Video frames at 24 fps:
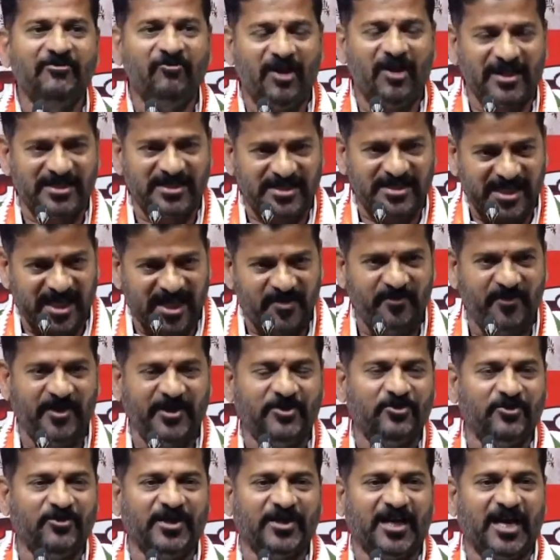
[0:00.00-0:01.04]
వారి
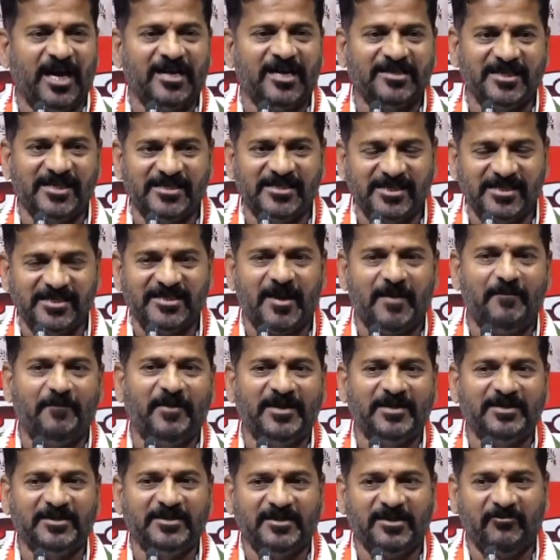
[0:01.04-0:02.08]
స్టేట్మెంట్ రికార్డ్ చేసి
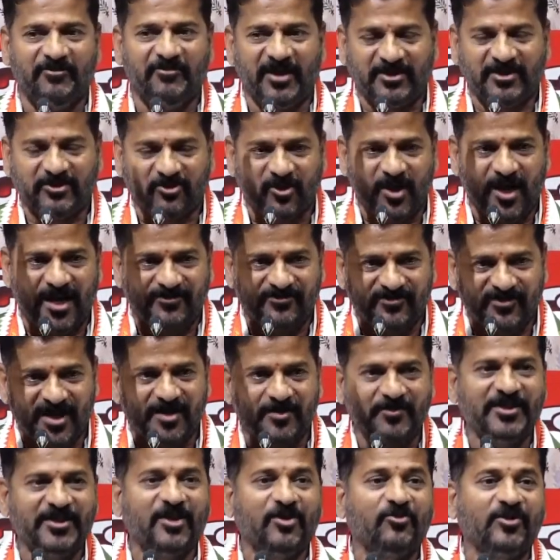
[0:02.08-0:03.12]
సంబంధిత వ్యక్తుల
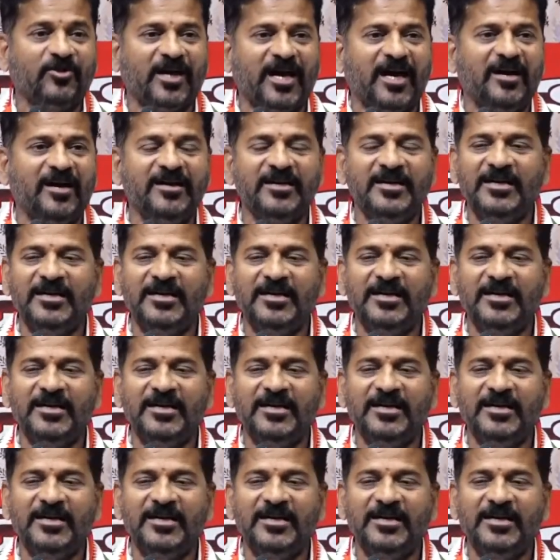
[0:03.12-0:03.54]
అందరి మీద కూడా